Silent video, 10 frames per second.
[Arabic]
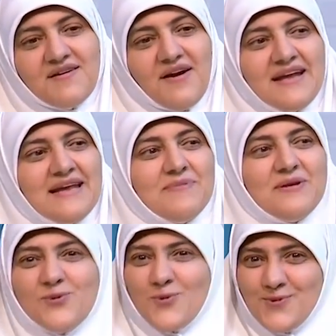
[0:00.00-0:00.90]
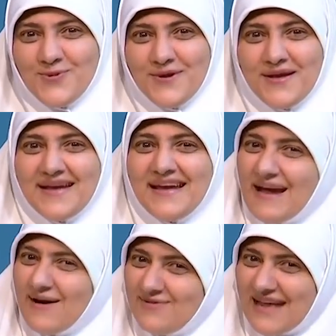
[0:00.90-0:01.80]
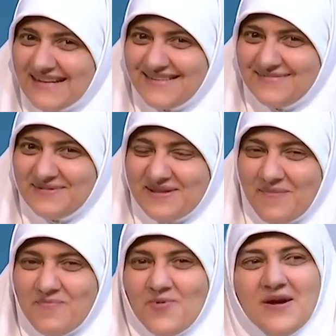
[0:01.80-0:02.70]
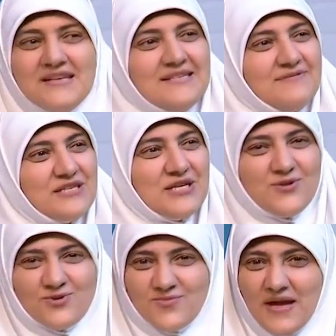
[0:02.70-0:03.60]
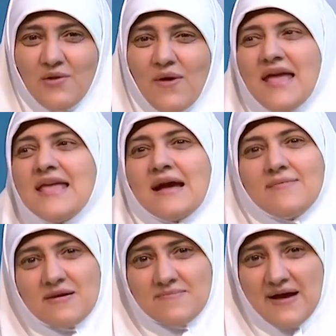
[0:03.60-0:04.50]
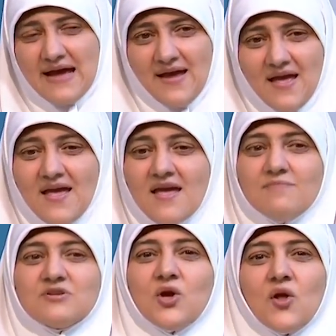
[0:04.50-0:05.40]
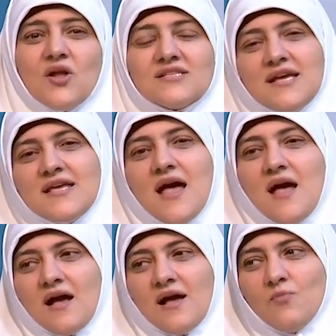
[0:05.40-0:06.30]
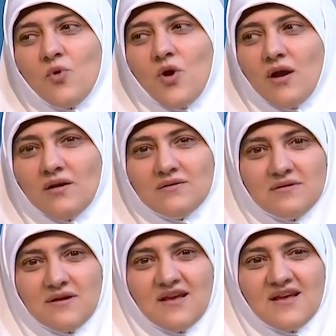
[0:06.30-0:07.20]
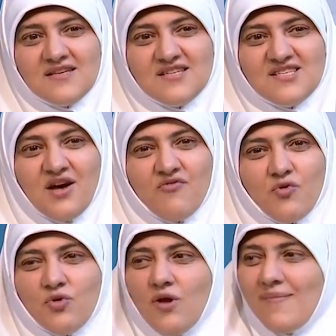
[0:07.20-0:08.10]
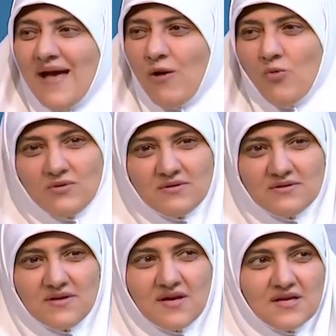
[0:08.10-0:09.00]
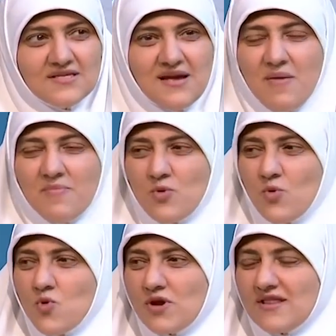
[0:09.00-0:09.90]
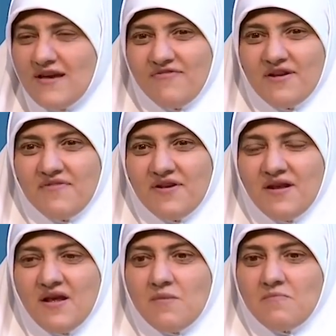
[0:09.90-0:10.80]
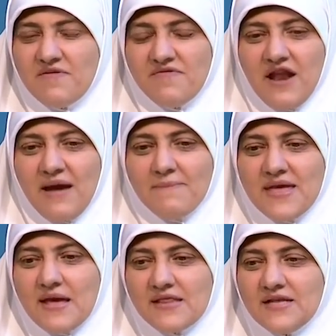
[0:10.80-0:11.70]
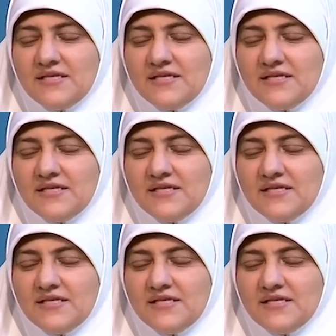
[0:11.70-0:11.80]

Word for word: تراعي لي البيت كله الاولاد بيتربوا كويس نفسيتهم حلوه هي كمان معاك مش خلاص هي كان مجرد آه، استغفر الله معون زي ما بيقولوا كده في في العاميه